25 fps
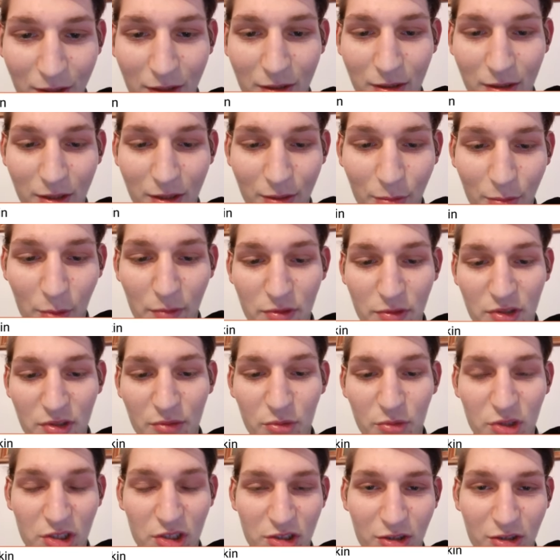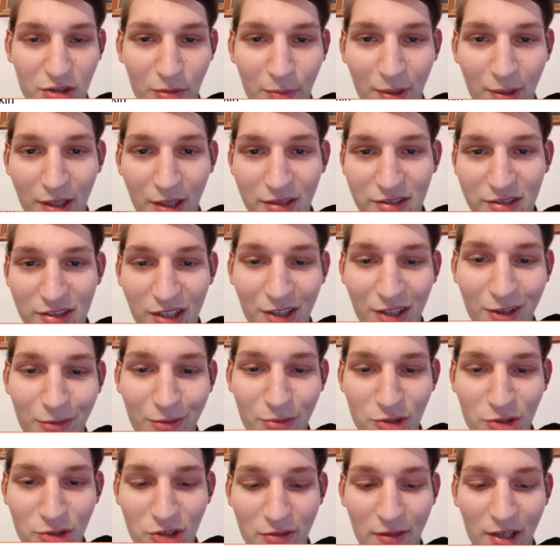Y, mówi, że muszę iść do pracy,
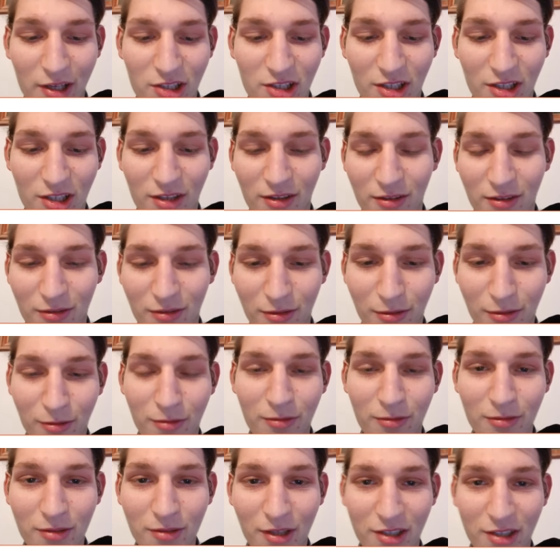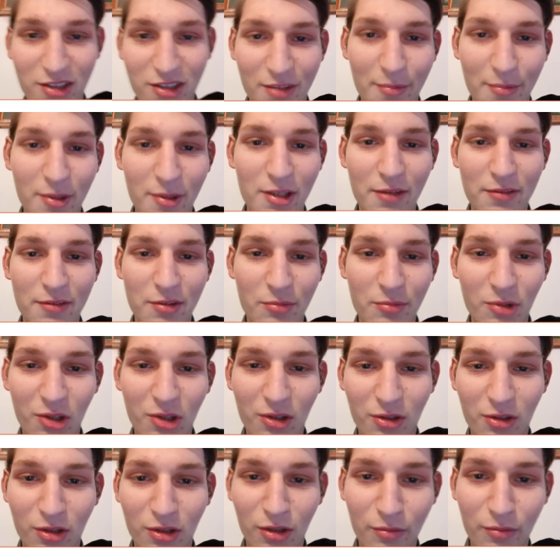zarobić i wiecie. No, także będę w tym
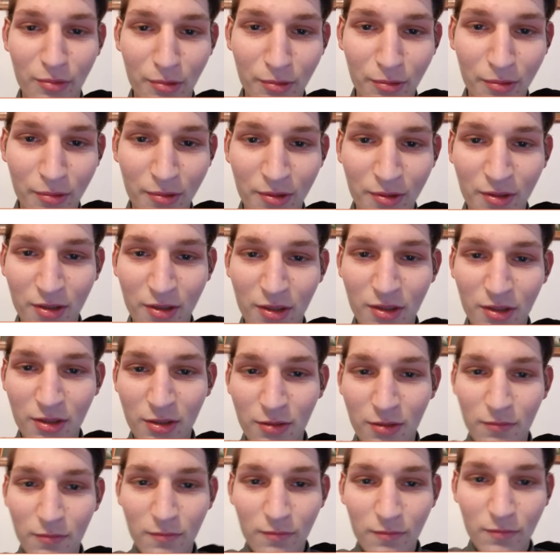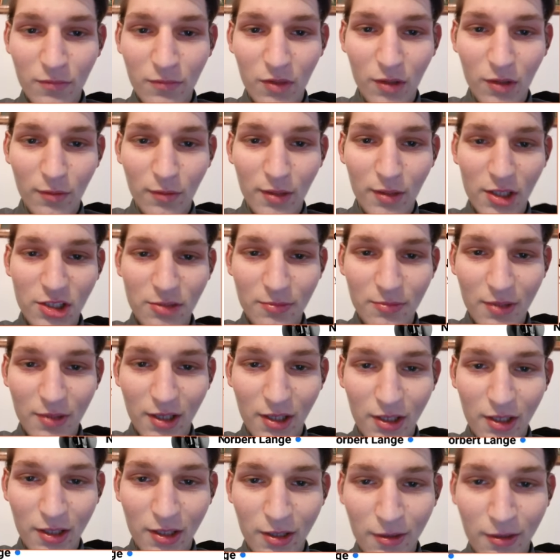roku robił. Dobra, lecimy
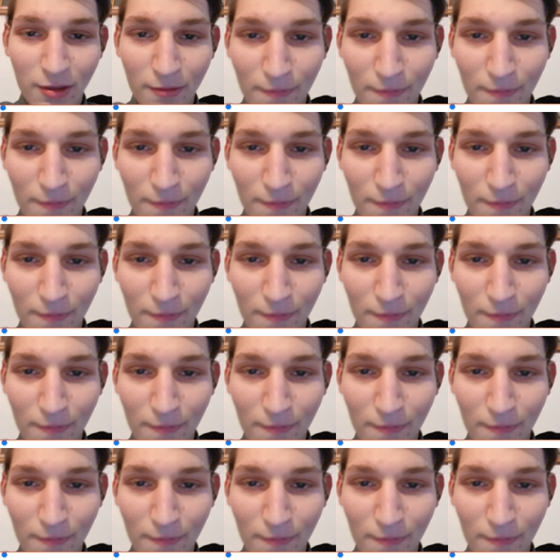dalej.